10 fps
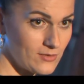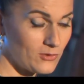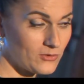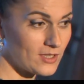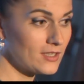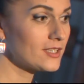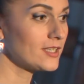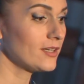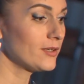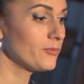Во-вторых,
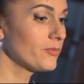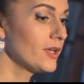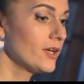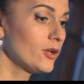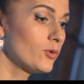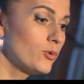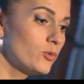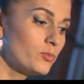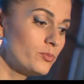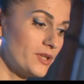я люблю
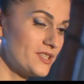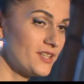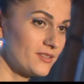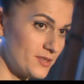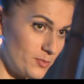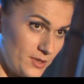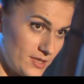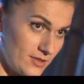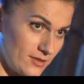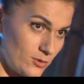переделывать
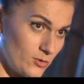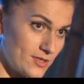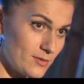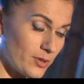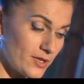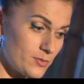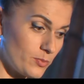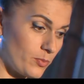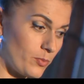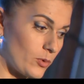песни, то есть брать
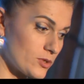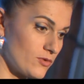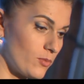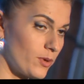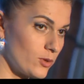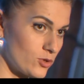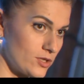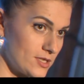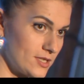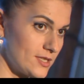
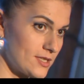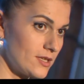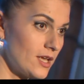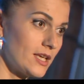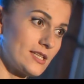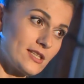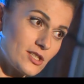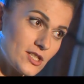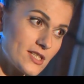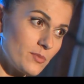противоположность. Если, если это
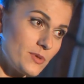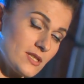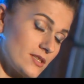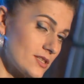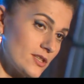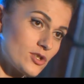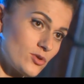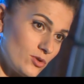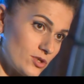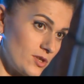женская песня, это не значит,
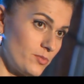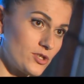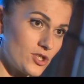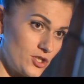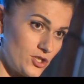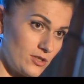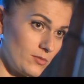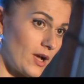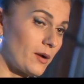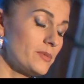что ее должна петь женщина,
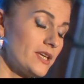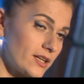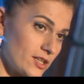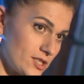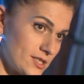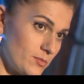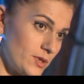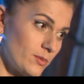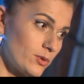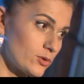как мне кажется.
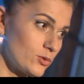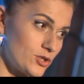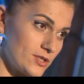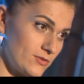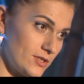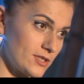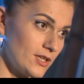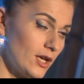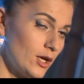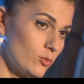Мне, наоборот, хочется взять
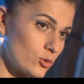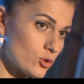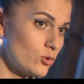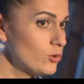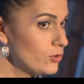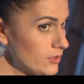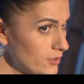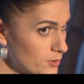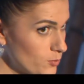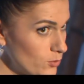мужскую
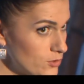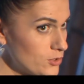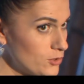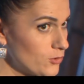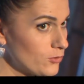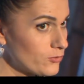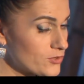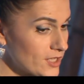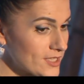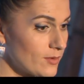и исполнить ее в
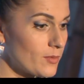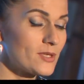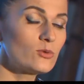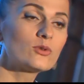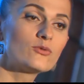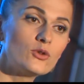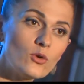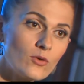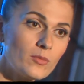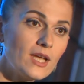женском, абсолютно в
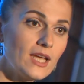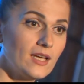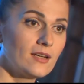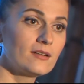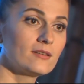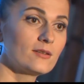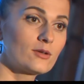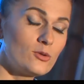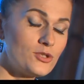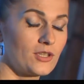новом э,
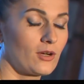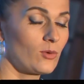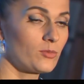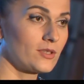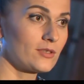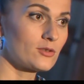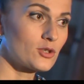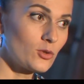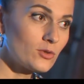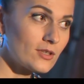ключе каком-то.
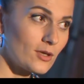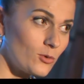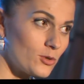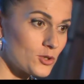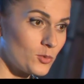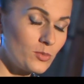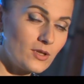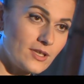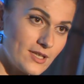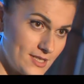Что-то такое, что было
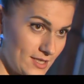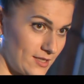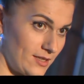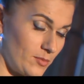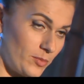неординарно.